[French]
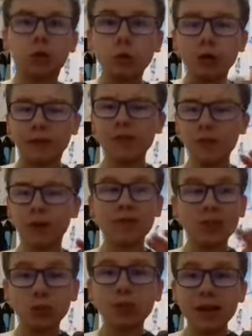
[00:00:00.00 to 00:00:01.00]
Tous les films de
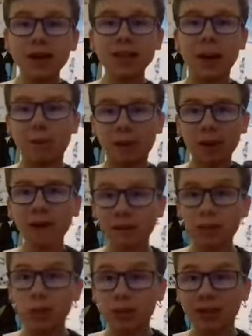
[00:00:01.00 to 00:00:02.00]
Marvel sont bien. Il n'y a pas un
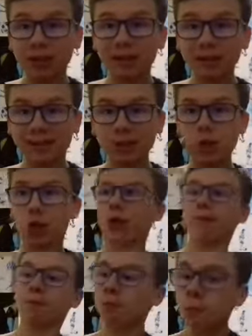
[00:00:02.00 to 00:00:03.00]
film où j'ai détesté, genre